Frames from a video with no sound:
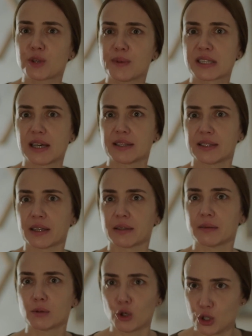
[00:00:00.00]
çıkma zaten.
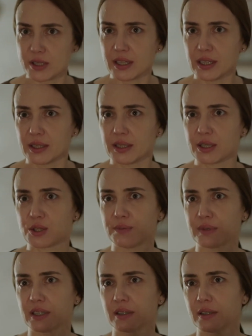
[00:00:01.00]
Kocası yanında
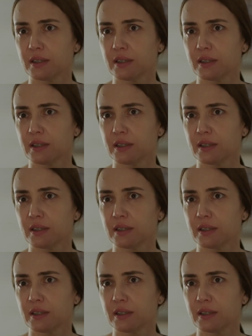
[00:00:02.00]
şimdi.